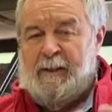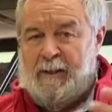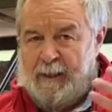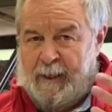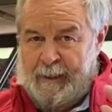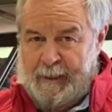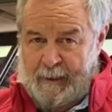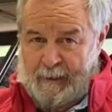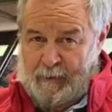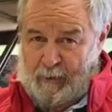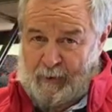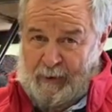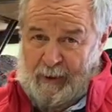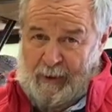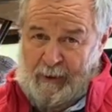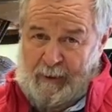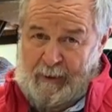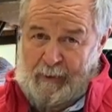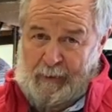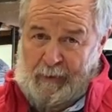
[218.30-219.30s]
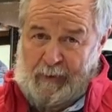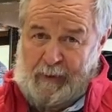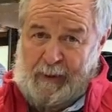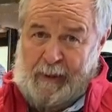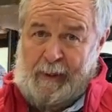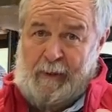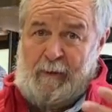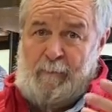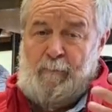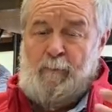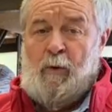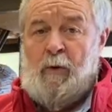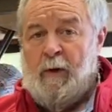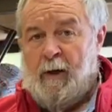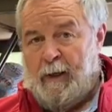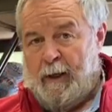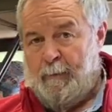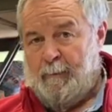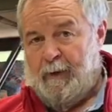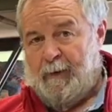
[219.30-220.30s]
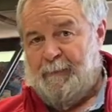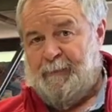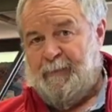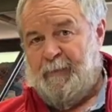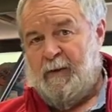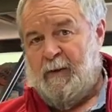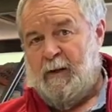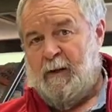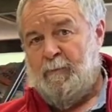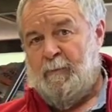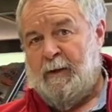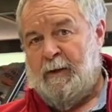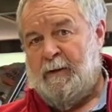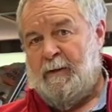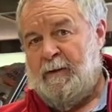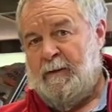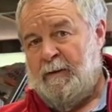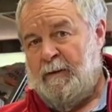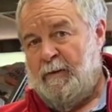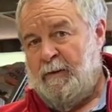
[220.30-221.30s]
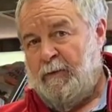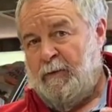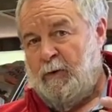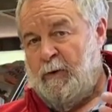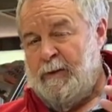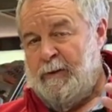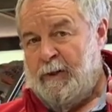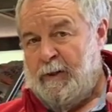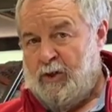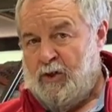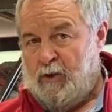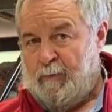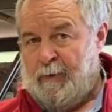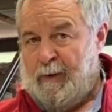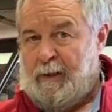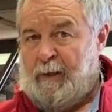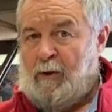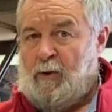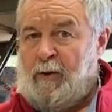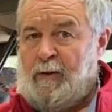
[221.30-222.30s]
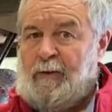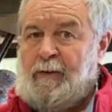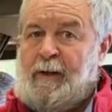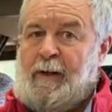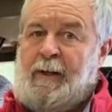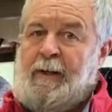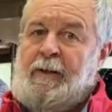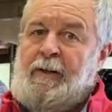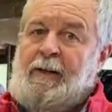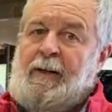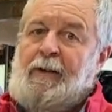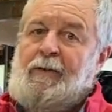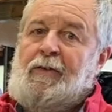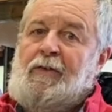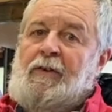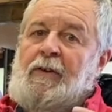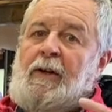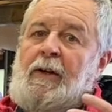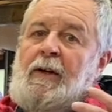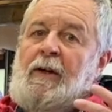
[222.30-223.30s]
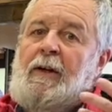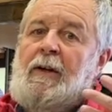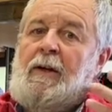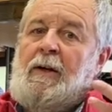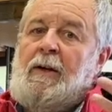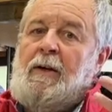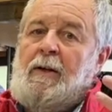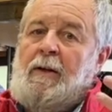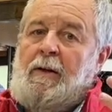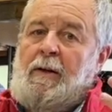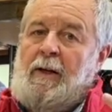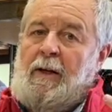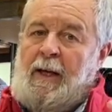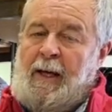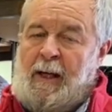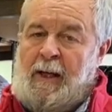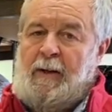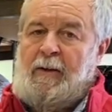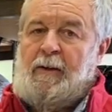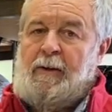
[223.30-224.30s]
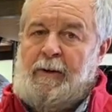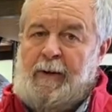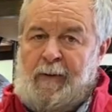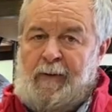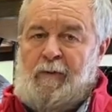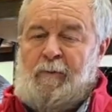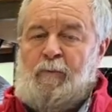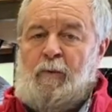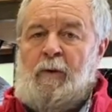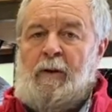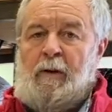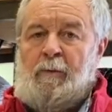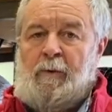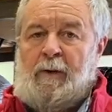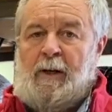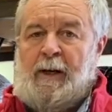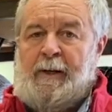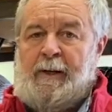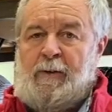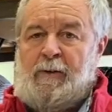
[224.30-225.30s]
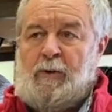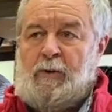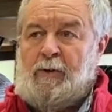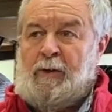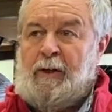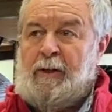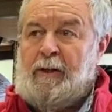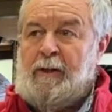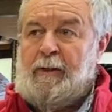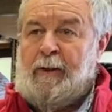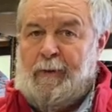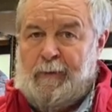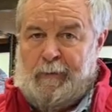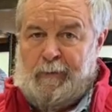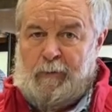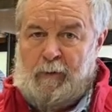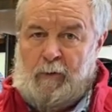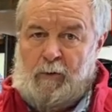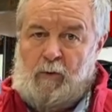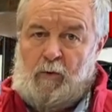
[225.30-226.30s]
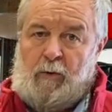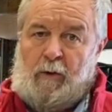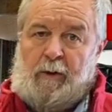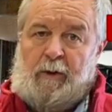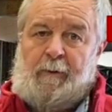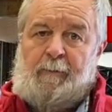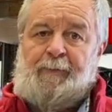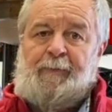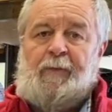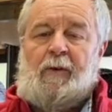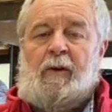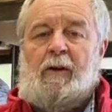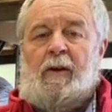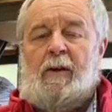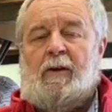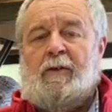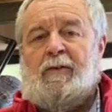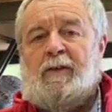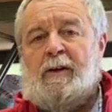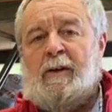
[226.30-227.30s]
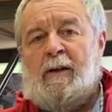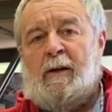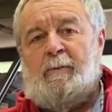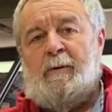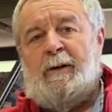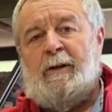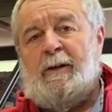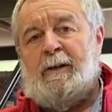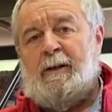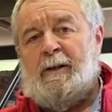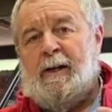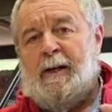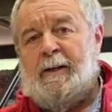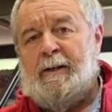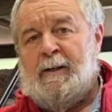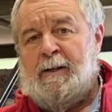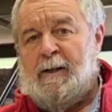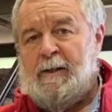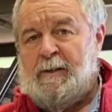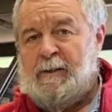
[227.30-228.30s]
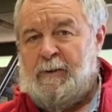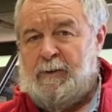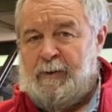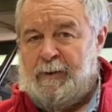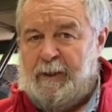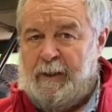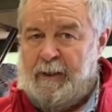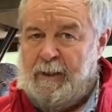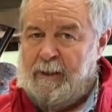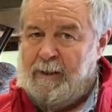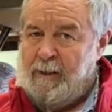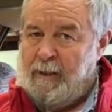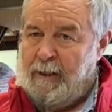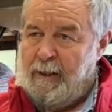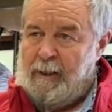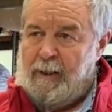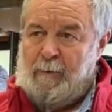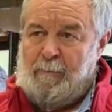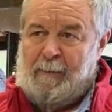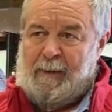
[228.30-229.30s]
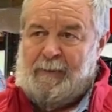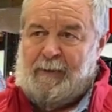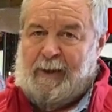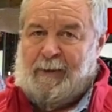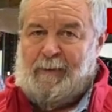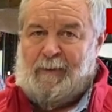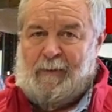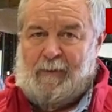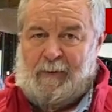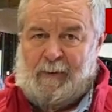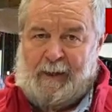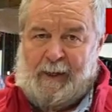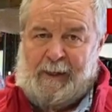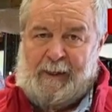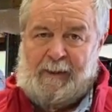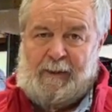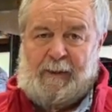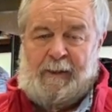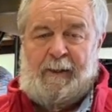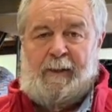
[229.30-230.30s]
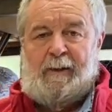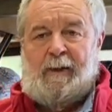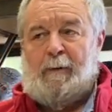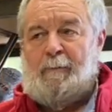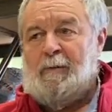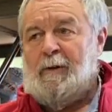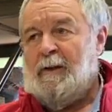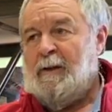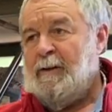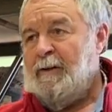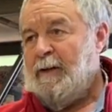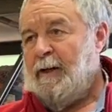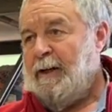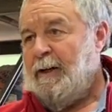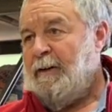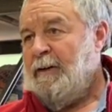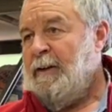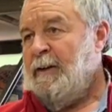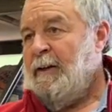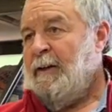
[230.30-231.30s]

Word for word: Kleidercontainer ist kein Mülleimer. Damit sollte schon mal klar sein, dass echter Restmüll im Kleidercontainer nichts zu tun hat. Es gehört aber in einen Kleidercontainer keine Matratzen rein, keine Teppiche rein,